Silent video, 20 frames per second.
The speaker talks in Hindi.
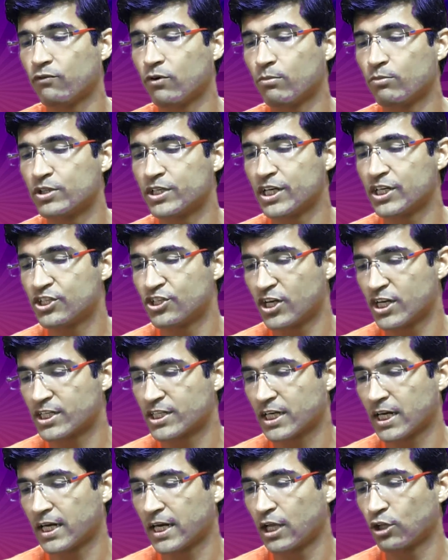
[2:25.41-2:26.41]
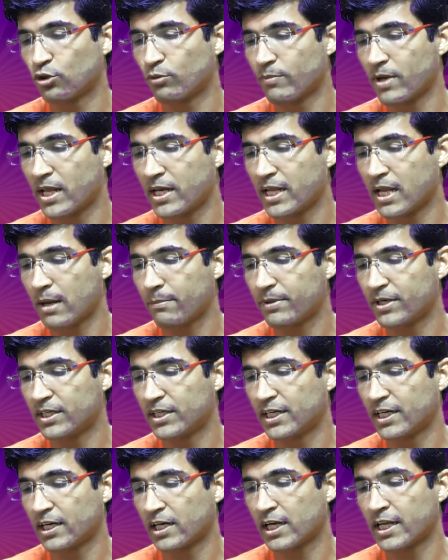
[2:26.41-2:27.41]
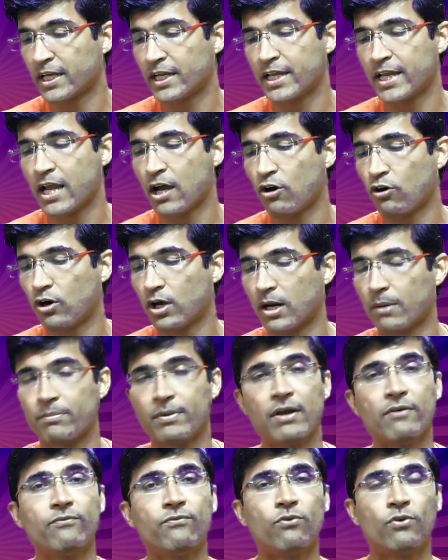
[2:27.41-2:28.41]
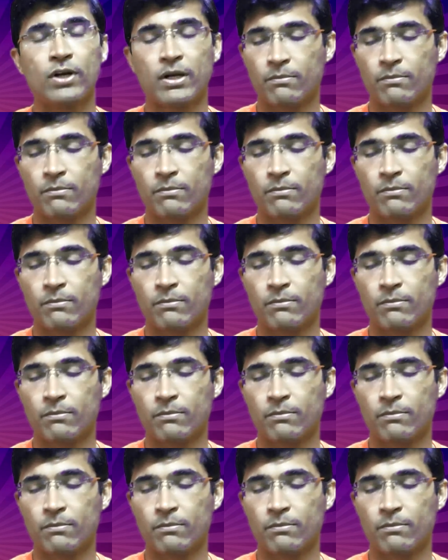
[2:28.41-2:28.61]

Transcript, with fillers: वो मुझे चेंज करना है तो मैंने यहाँ पे क्लिक किया और अपना फ़ोन